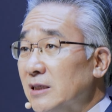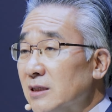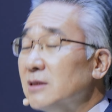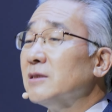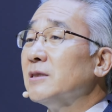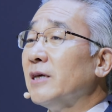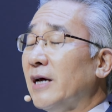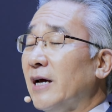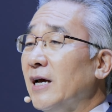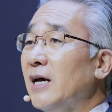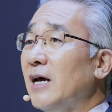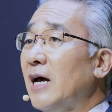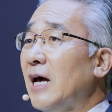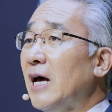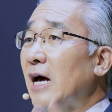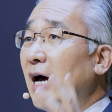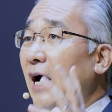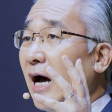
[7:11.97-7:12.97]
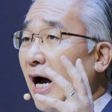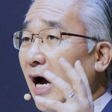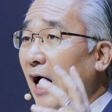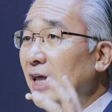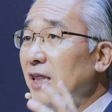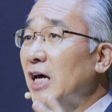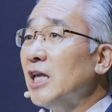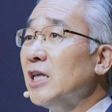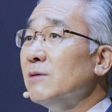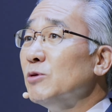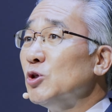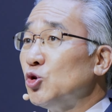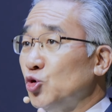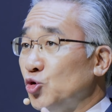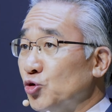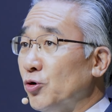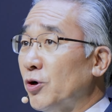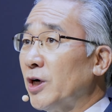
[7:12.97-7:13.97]
그때
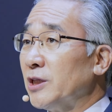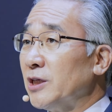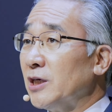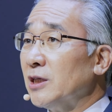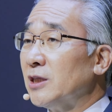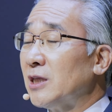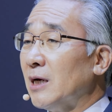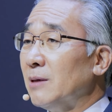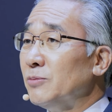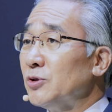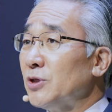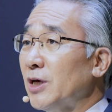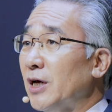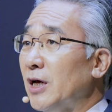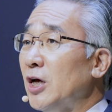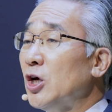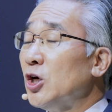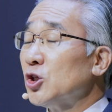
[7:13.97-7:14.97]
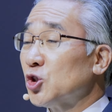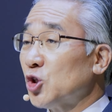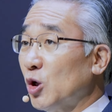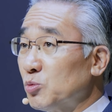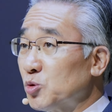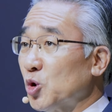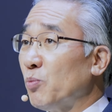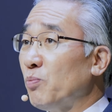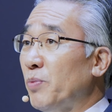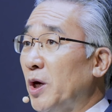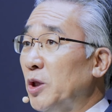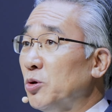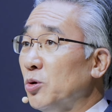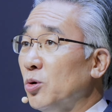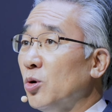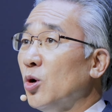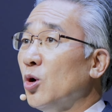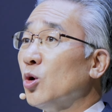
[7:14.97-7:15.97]
하나님이 주어가 되기 때문에
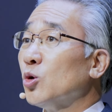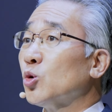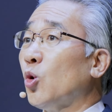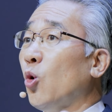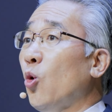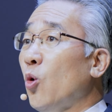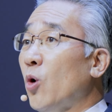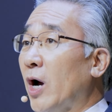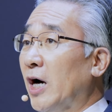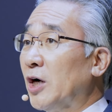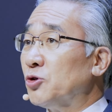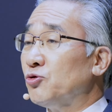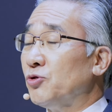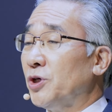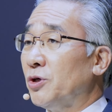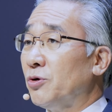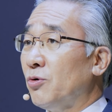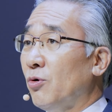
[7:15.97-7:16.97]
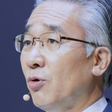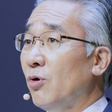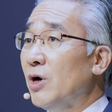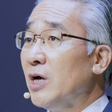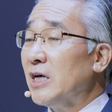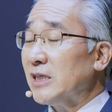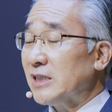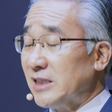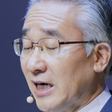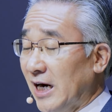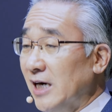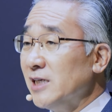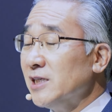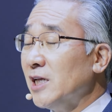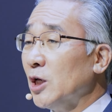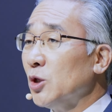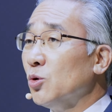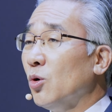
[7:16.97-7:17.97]
섭섭해도 통과할 수 있고
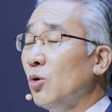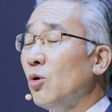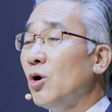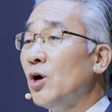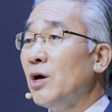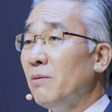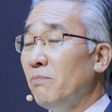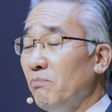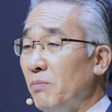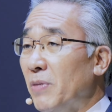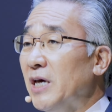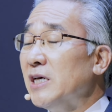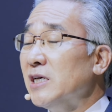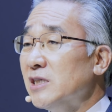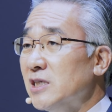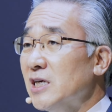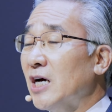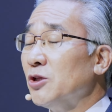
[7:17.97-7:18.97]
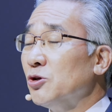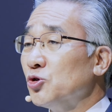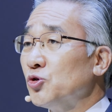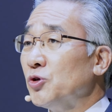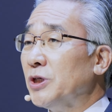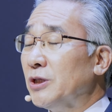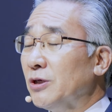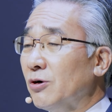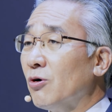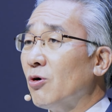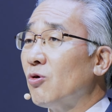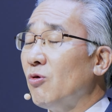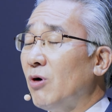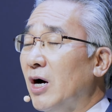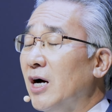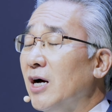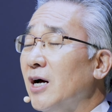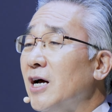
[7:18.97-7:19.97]
잘 돼도 매이지 않을 수 있는
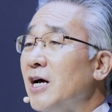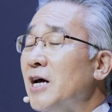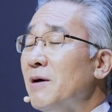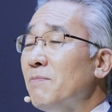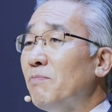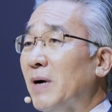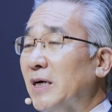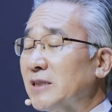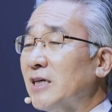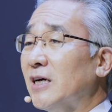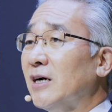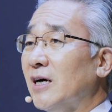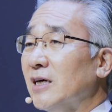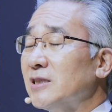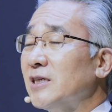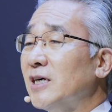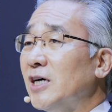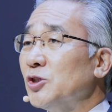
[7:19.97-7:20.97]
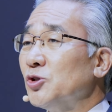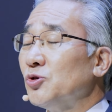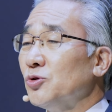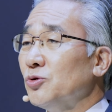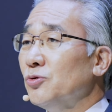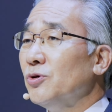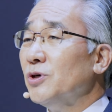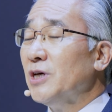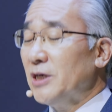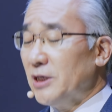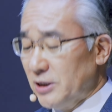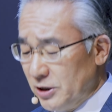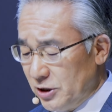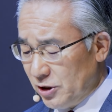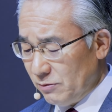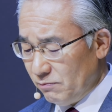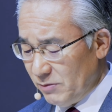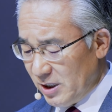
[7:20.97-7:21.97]
것과 마찬가지를 알수
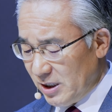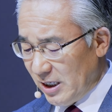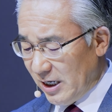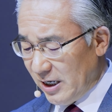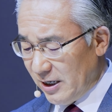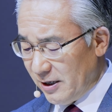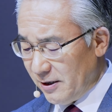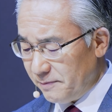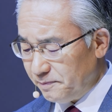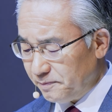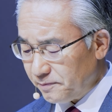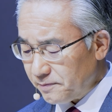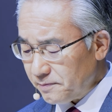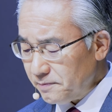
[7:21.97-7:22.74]
있습니다.